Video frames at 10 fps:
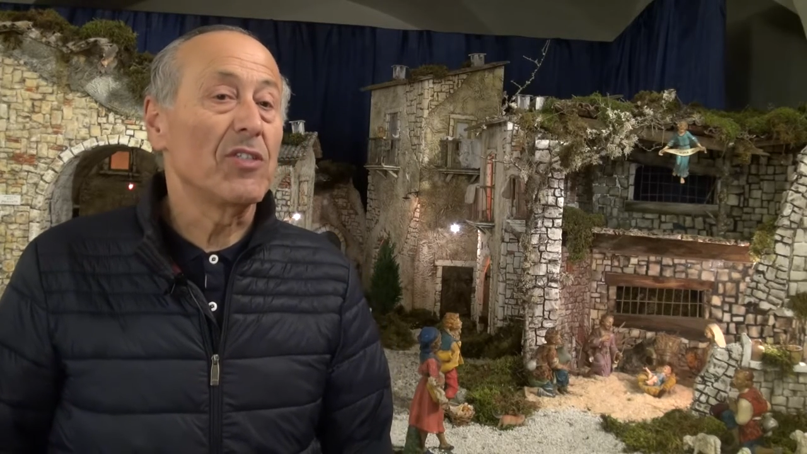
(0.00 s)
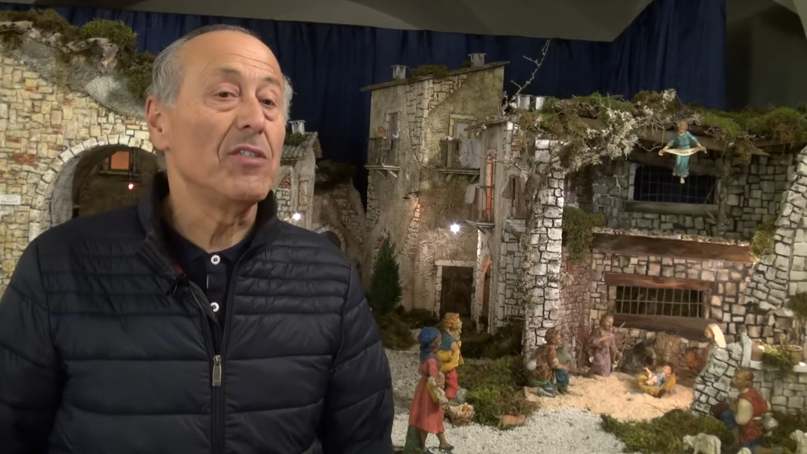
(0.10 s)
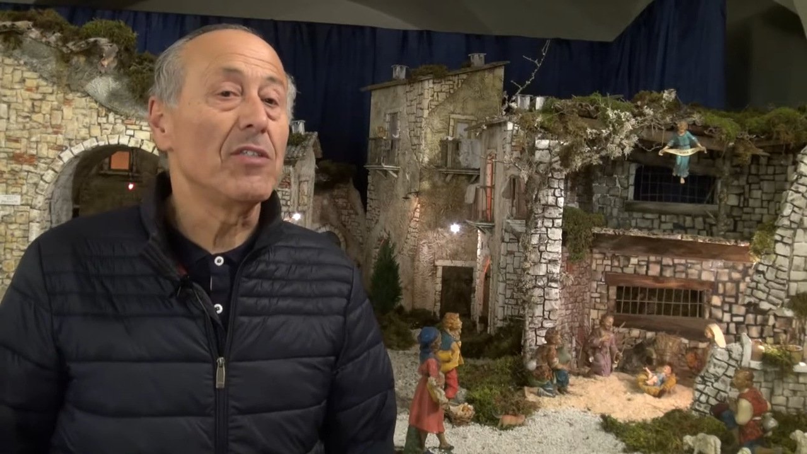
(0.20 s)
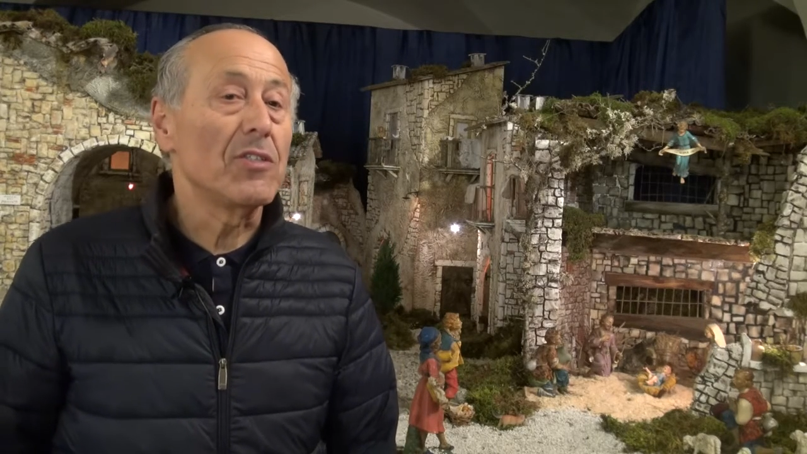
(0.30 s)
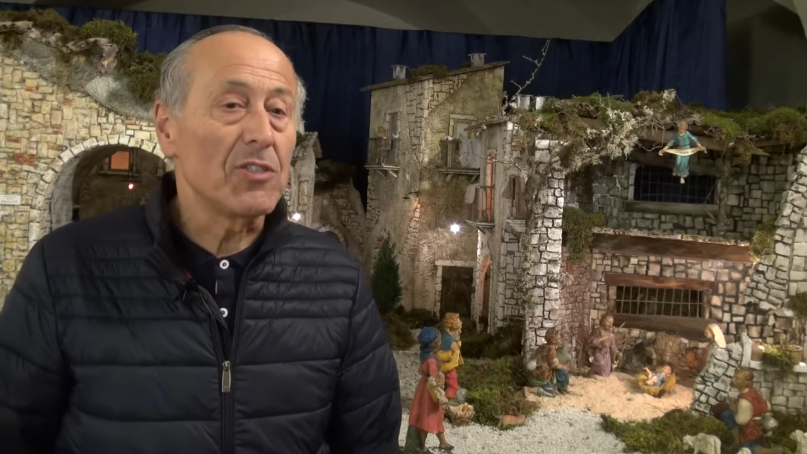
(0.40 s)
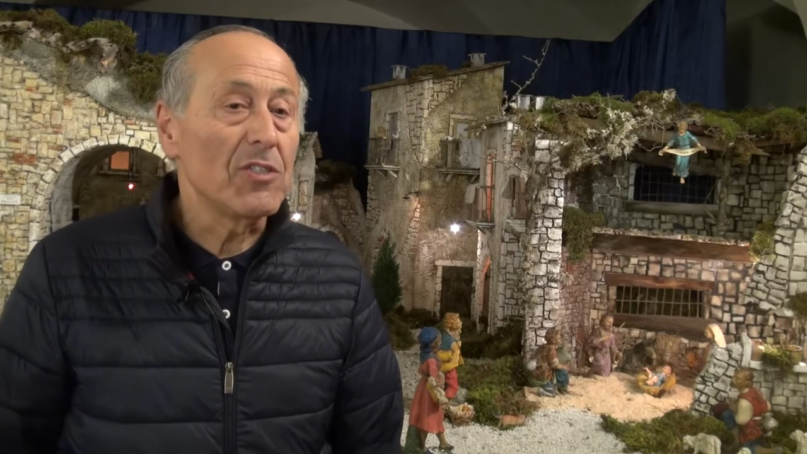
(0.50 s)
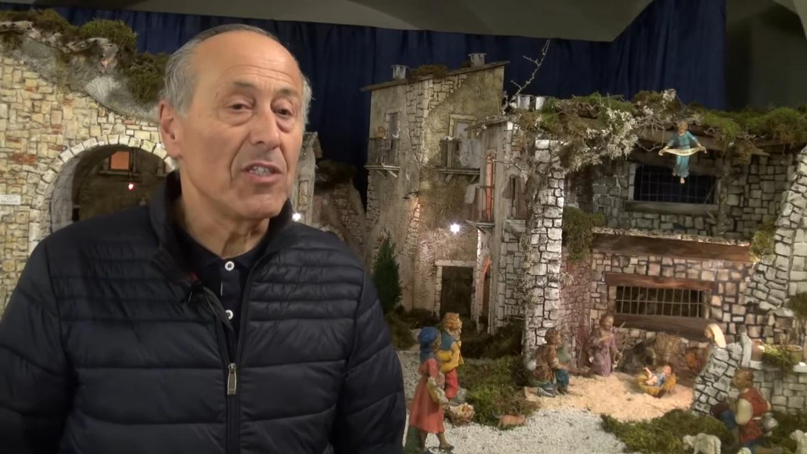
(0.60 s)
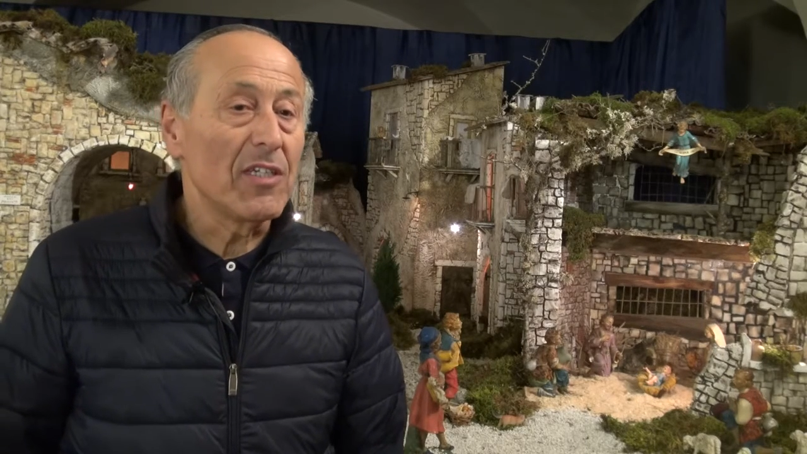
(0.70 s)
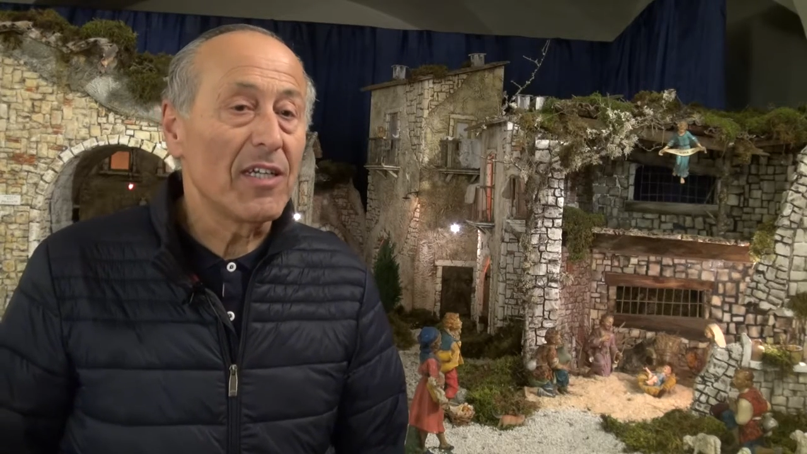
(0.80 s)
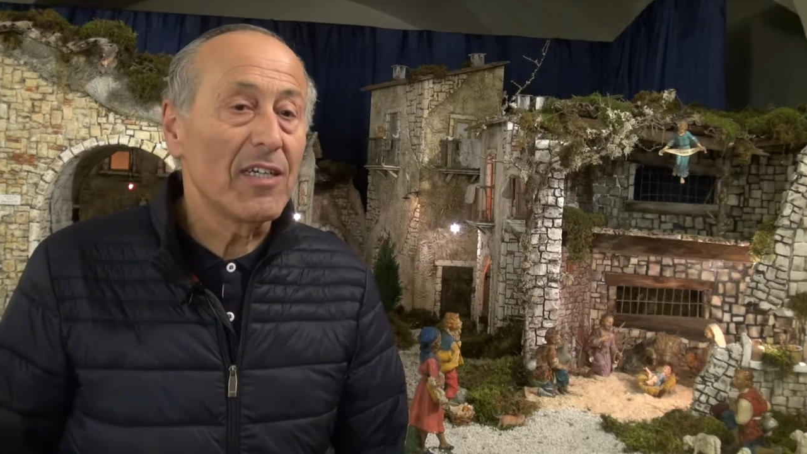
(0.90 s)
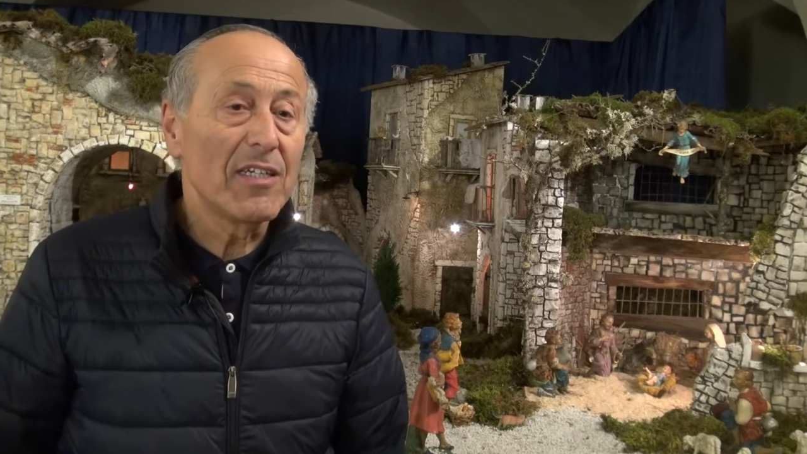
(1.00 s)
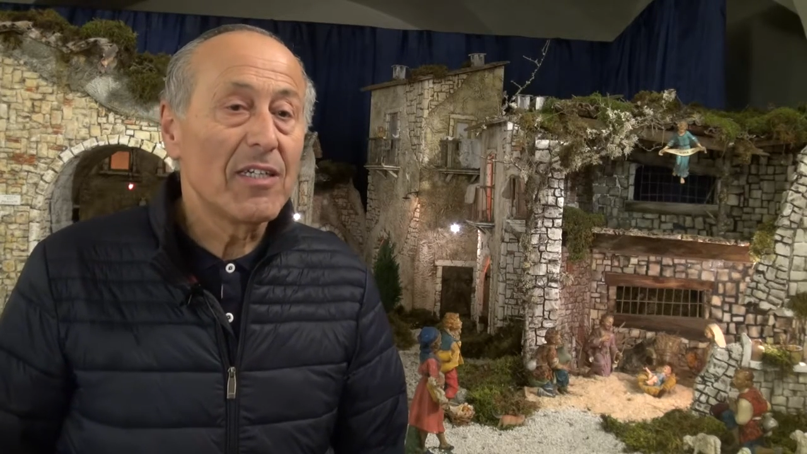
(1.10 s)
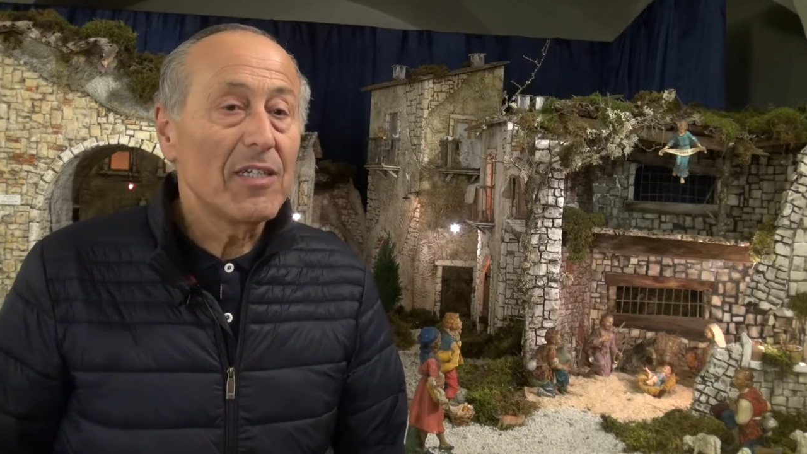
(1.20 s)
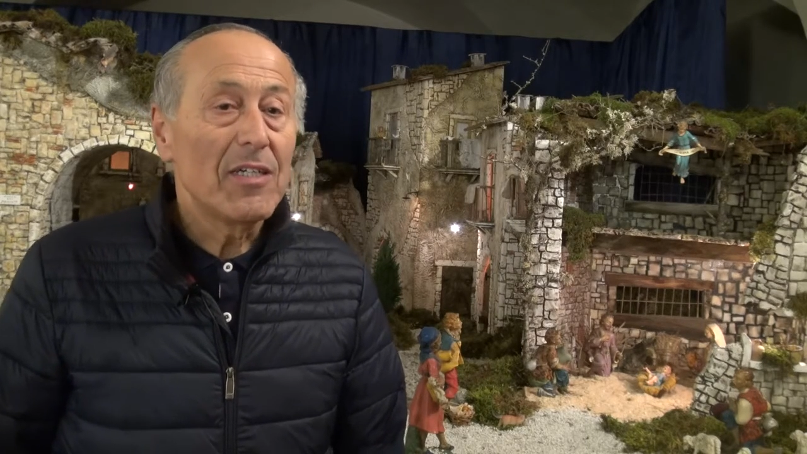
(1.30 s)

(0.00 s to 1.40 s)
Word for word: sentirci dire